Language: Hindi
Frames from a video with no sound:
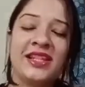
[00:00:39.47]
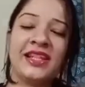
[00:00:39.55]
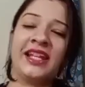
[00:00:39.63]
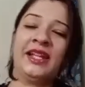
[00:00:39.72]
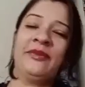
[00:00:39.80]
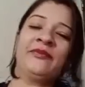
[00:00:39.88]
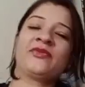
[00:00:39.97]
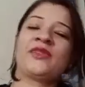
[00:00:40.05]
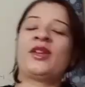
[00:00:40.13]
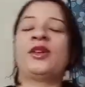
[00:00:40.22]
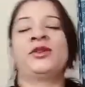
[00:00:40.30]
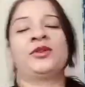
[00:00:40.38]
ठीक है
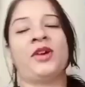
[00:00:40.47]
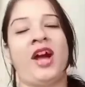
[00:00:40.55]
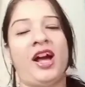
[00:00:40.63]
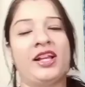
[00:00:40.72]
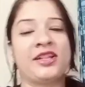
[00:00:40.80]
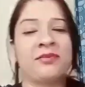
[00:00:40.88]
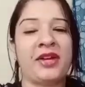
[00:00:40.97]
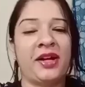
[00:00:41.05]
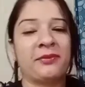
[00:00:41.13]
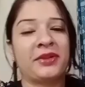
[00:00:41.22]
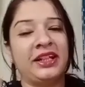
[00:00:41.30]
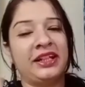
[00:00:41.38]
तो आज मैं
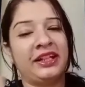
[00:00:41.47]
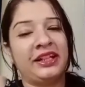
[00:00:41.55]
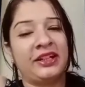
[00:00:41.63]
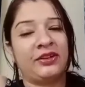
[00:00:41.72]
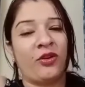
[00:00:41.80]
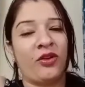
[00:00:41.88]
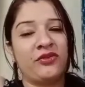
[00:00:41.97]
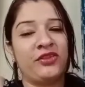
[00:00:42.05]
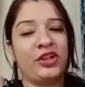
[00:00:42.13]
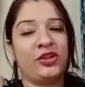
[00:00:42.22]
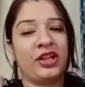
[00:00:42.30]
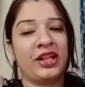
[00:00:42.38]
आपके लिए एक और
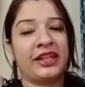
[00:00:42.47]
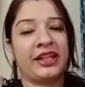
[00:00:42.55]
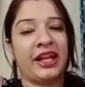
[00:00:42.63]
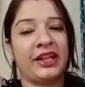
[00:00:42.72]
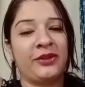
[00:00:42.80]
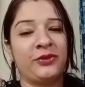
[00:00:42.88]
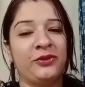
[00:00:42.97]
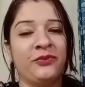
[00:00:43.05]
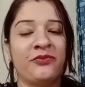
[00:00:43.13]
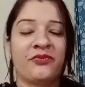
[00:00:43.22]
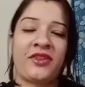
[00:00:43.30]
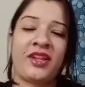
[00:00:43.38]
वीडियो लेके आई हूँ
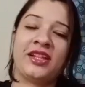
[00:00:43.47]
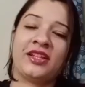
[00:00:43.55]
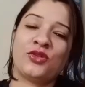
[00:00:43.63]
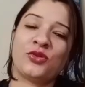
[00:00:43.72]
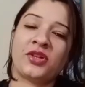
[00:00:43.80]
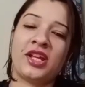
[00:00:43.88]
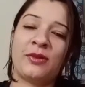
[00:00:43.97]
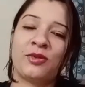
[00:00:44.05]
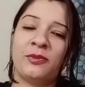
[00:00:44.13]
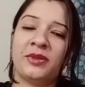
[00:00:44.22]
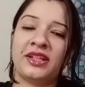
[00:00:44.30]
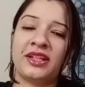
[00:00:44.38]
जो कि
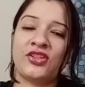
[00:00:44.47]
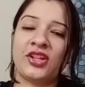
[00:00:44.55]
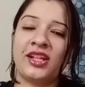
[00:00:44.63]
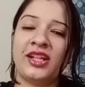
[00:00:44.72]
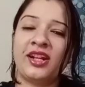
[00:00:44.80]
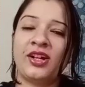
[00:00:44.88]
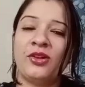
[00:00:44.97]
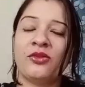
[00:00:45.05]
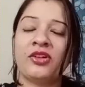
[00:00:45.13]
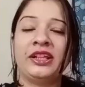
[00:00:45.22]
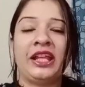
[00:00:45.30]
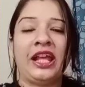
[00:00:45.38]
आपको पता चल ही रहा
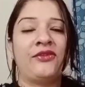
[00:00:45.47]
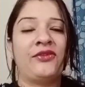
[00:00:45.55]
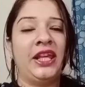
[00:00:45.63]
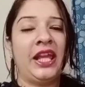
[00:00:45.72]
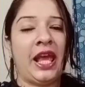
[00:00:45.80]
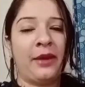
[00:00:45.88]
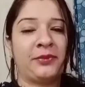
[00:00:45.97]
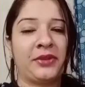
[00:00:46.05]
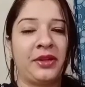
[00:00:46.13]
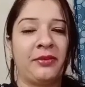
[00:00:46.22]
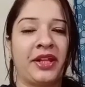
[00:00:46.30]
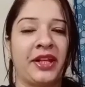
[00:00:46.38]
होगा नेवी ऐप
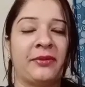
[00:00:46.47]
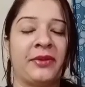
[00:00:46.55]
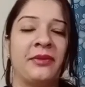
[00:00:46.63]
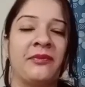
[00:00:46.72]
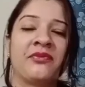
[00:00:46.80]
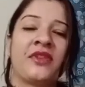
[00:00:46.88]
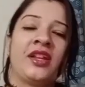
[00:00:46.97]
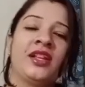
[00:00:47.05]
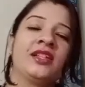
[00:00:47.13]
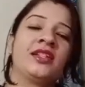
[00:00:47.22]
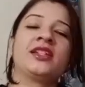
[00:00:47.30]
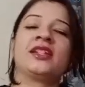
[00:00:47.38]
के बारे में
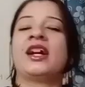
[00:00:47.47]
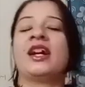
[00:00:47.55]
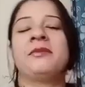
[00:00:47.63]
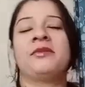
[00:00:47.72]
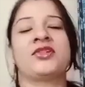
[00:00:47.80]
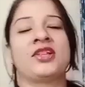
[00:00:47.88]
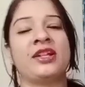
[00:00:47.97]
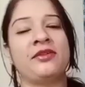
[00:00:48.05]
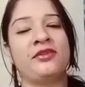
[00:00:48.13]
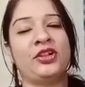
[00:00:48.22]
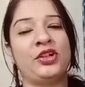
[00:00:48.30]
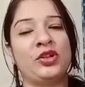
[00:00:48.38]
जी हाँ पिछले
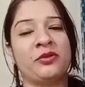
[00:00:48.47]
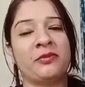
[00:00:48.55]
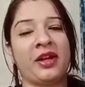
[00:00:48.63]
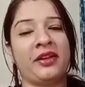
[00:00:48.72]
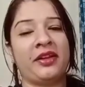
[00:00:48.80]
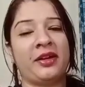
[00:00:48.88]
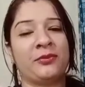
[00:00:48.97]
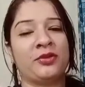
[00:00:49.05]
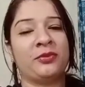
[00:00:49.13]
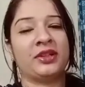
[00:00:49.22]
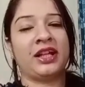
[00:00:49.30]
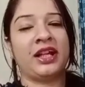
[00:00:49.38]
वीडियो में मैंने
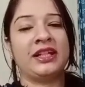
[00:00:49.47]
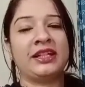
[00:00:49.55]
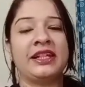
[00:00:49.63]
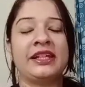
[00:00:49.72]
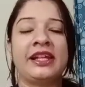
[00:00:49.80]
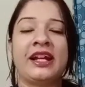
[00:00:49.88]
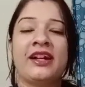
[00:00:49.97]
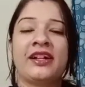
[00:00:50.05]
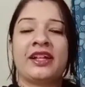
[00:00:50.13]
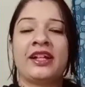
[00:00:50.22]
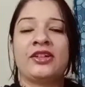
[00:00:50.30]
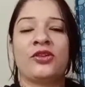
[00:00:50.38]
आपको बताया कि
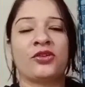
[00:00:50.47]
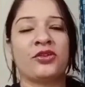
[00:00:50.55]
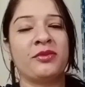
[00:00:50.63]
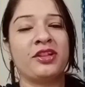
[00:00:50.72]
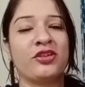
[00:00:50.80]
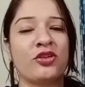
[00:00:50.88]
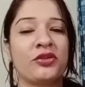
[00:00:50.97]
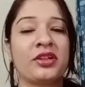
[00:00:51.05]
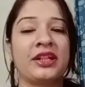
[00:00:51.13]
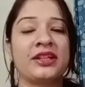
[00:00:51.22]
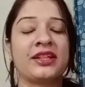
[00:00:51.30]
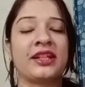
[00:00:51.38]
क्या क्या डॉक्यूमेंट्स और
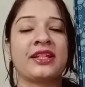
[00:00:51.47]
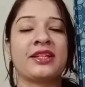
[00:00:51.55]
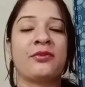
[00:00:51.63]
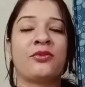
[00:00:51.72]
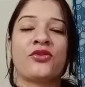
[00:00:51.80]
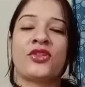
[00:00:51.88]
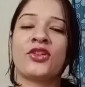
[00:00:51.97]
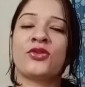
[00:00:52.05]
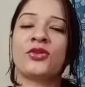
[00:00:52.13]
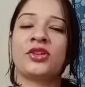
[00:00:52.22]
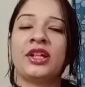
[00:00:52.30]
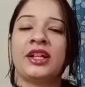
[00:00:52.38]
कैसे कैसे
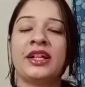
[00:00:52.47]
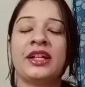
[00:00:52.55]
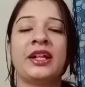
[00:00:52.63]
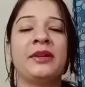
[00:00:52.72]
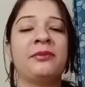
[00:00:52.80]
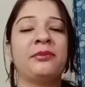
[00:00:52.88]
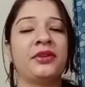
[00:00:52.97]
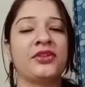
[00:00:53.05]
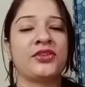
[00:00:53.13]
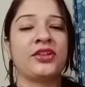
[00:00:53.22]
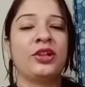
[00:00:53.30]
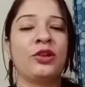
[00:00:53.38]
प्रोसेस होता है अगर आप
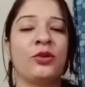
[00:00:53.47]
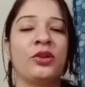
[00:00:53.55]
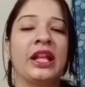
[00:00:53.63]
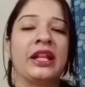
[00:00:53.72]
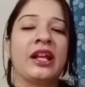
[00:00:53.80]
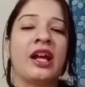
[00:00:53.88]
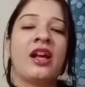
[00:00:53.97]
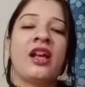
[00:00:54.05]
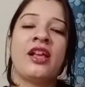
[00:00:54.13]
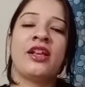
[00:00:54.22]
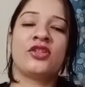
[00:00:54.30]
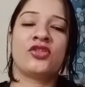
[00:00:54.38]
पर्सनल लोन लेना
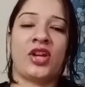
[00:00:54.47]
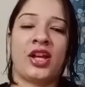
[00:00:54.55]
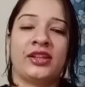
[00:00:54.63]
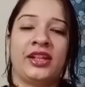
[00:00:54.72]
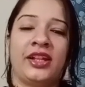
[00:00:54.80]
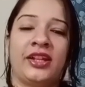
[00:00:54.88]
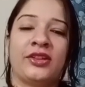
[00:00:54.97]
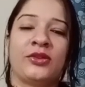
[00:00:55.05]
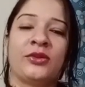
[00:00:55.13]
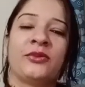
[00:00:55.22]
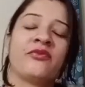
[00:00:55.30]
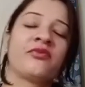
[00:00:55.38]
चाहते हैं
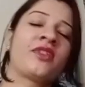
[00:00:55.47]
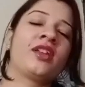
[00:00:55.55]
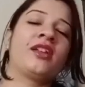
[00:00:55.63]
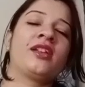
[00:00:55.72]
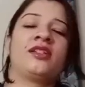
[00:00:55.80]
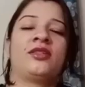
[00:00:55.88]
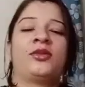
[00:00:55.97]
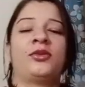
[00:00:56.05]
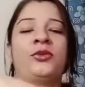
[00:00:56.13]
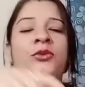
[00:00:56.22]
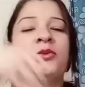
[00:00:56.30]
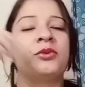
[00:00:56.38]
तो
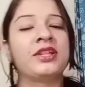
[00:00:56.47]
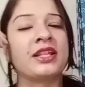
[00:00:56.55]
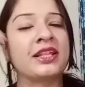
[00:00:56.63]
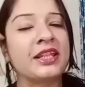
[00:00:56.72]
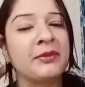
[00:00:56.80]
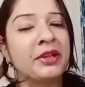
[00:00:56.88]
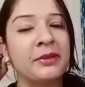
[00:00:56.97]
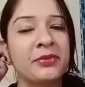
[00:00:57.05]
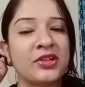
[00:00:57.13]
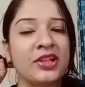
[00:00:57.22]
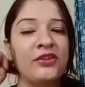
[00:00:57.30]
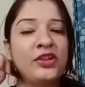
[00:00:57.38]
तो जैसे कि मैंने
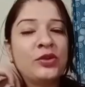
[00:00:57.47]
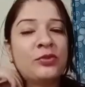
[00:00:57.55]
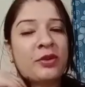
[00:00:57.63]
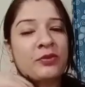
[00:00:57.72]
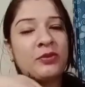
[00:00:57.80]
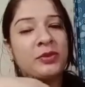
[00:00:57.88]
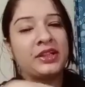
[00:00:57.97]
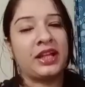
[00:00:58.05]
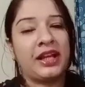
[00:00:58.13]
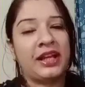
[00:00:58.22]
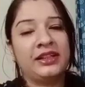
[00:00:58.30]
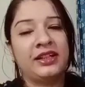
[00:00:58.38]
पिछले वीडियो में आपको
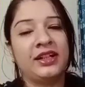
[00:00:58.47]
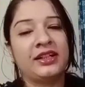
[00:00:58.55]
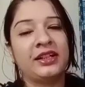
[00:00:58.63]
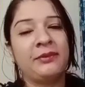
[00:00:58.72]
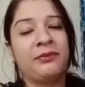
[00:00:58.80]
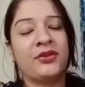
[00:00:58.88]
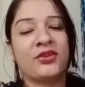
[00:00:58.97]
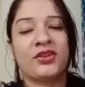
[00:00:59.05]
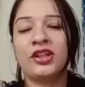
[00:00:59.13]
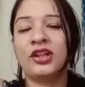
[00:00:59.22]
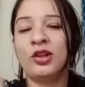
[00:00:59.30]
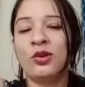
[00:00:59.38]
बताया ही था कि
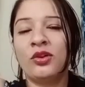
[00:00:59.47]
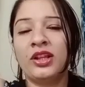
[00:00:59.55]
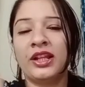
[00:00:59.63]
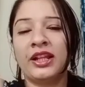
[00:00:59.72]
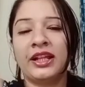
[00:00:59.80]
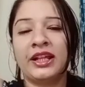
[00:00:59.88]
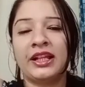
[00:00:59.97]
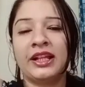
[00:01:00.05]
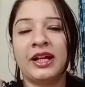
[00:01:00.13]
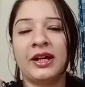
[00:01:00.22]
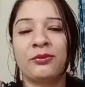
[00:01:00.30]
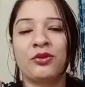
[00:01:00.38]
पर्सनल लोन लेने के
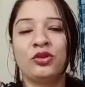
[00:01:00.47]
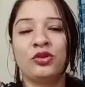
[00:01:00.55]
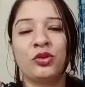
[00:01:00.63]
लिए आपको